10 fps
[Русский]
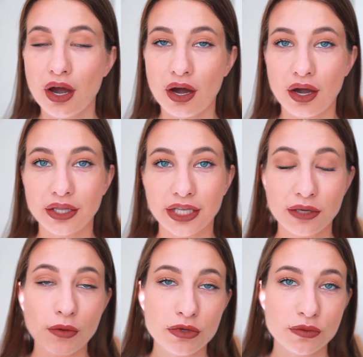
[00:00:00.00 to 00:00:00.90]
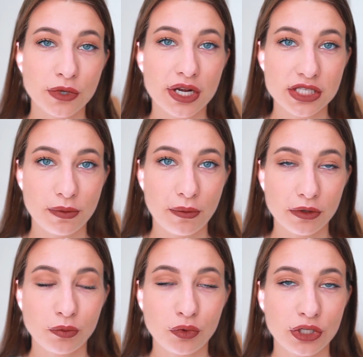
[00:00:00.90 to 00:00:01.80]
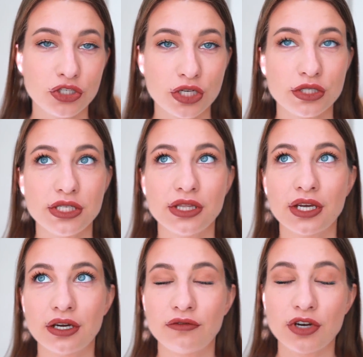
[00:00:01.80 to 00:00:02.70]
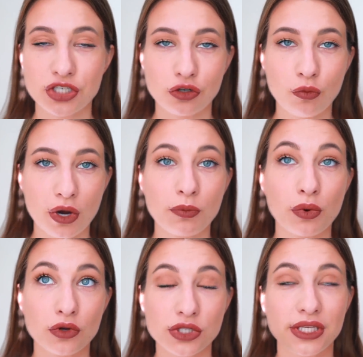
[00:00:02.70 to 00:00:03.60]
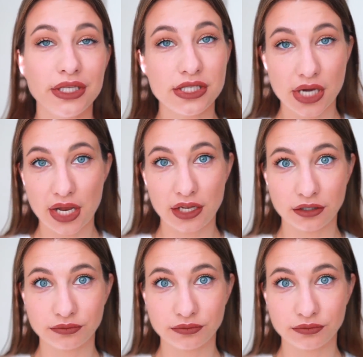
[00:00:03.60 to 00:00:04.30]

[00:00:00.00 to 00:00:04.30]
а, а, таким образом, красная помада будет лежать на ваших губах просто идеально.